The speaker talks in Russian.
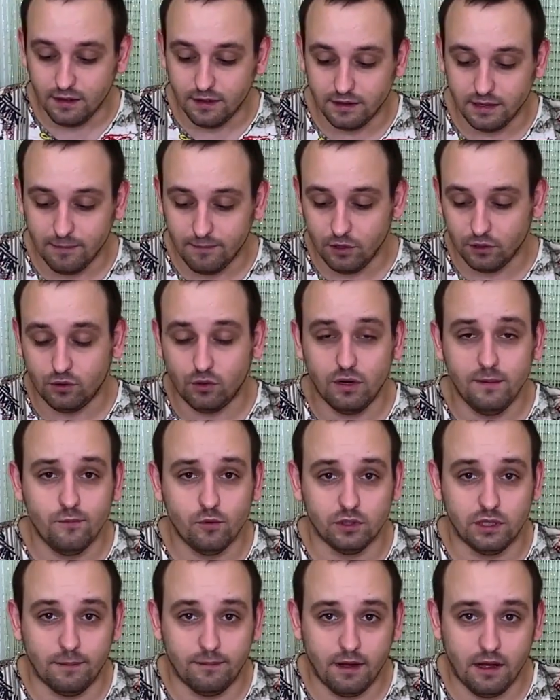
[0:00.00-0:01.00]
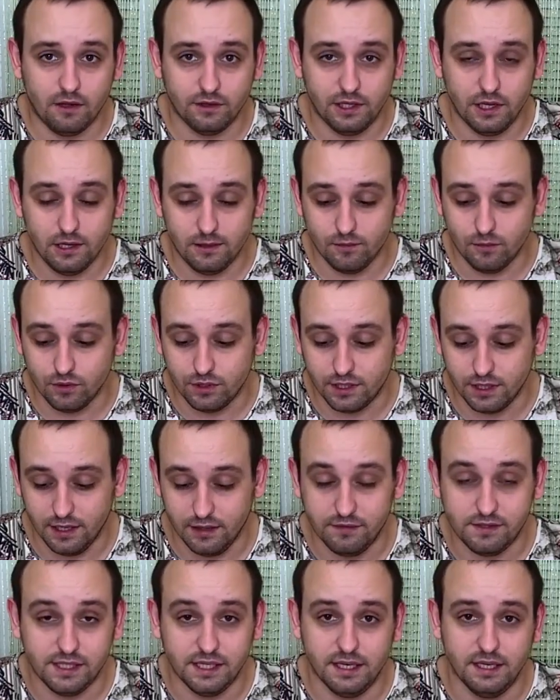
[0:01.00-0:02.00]
Я бы эту рыбку добавил где-нибудь э,
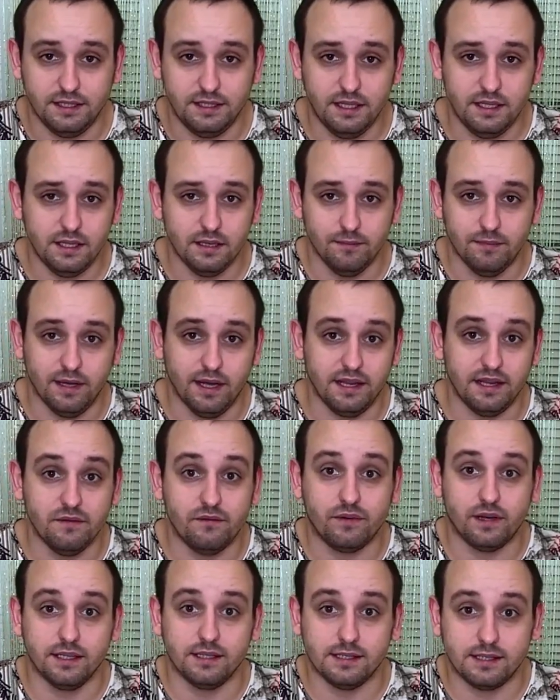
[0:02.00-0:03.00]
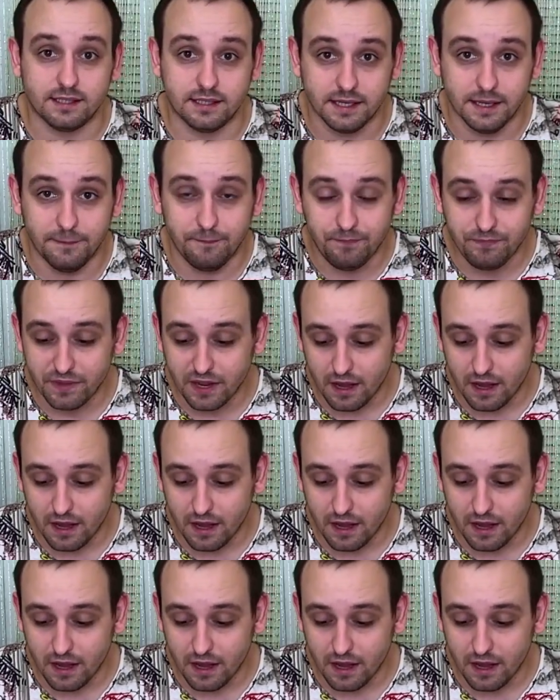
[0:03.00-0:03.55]
в середине бы, а не в конце.